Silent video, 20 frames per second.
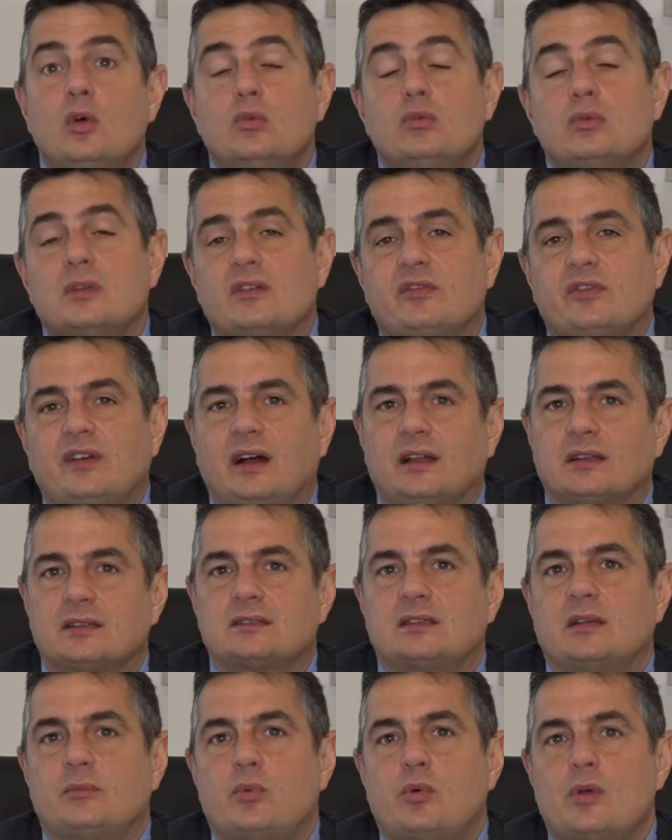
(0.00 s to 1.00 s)
una
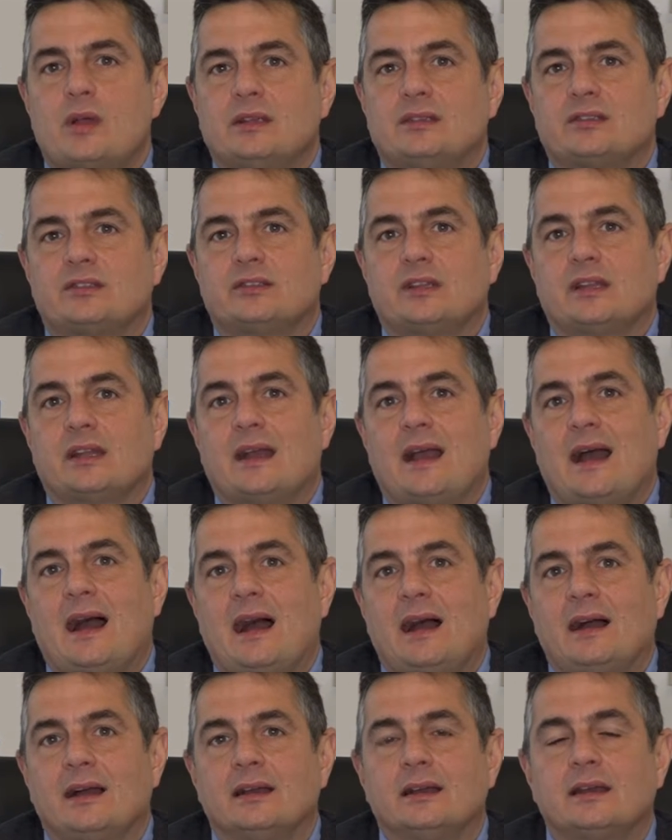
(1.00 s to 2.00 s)
farsa può essere
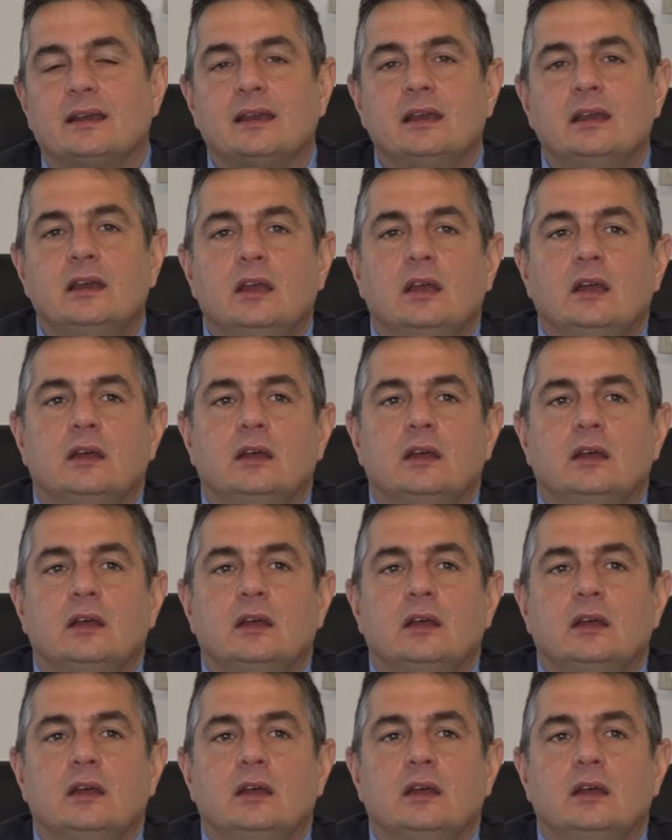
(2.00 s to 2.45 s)
anche